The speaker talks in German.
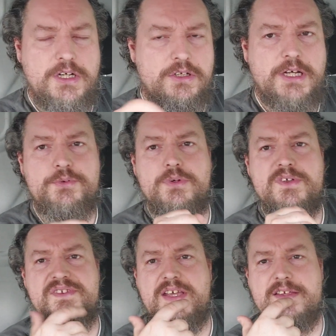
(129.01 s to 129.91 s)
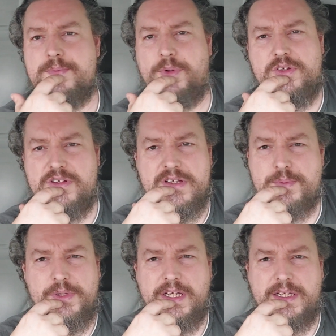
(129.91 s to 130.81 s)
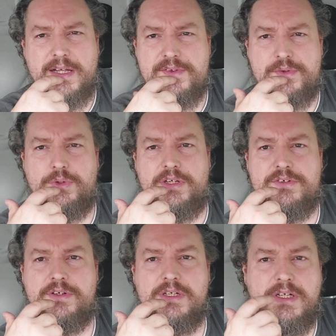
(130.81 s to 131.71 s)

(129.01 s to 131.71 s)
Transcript: und habe schon gesehen, das Brötchen ist wohl nicht ganz durch.